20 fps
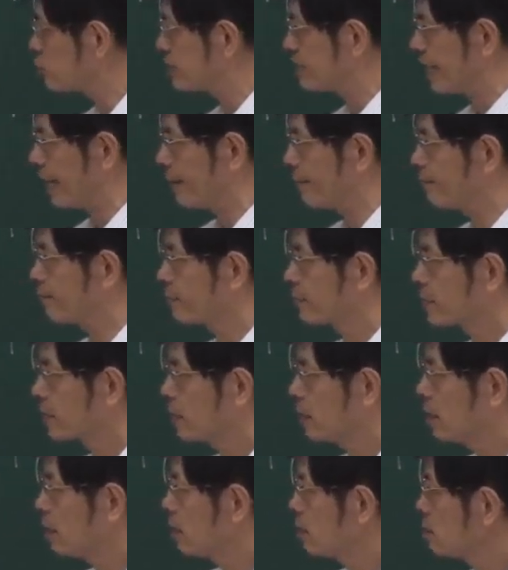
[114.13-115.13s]
续点，
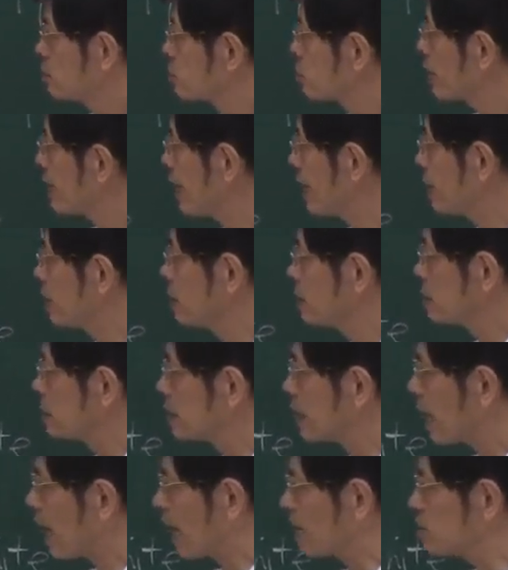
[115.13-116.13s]
所以
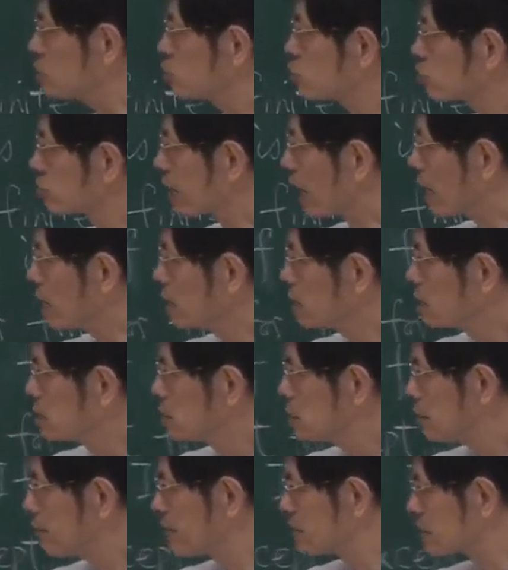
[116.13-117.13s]
你的函数呢？
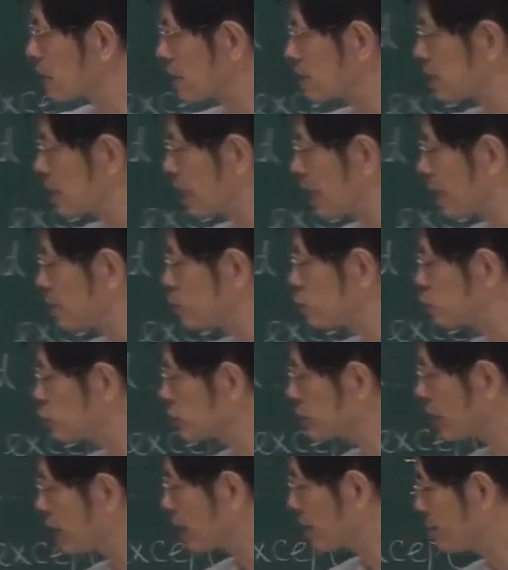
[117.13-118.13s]
基本上是连
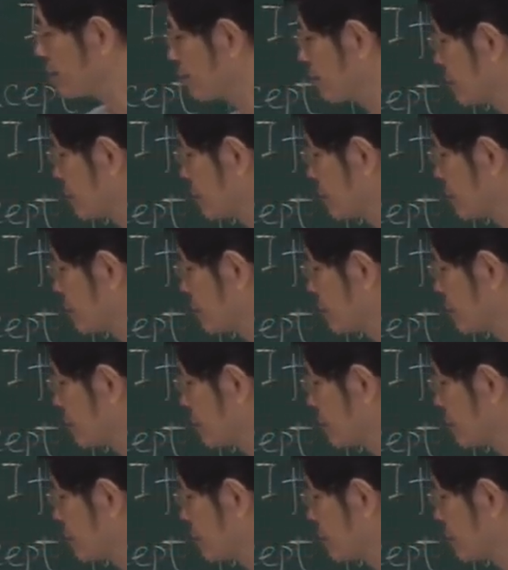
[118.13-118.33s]
续的，